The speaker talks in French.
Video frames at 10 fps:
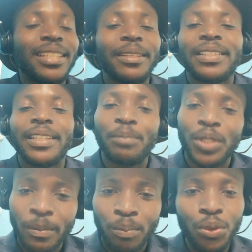
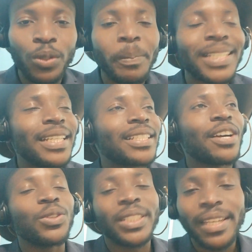c'est plus une passe
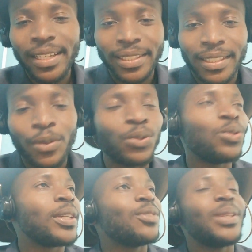extraordinaire, c'est
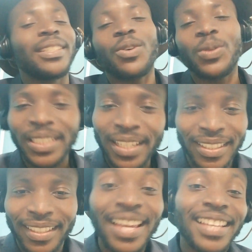au-delà de
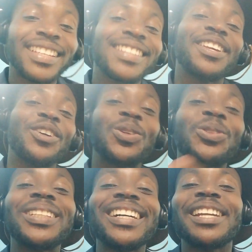l'extraordinaire. C'est un
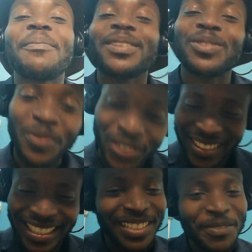truc de dingue là parce que...
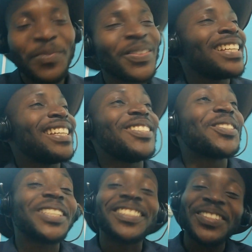
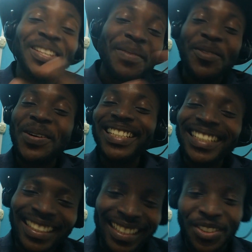je sais pas quoi
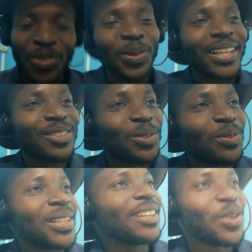dire. Hein. Je, reste
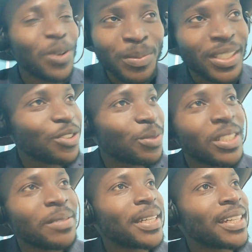devant l'écran comme ça, je
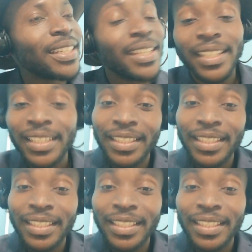me dis mais...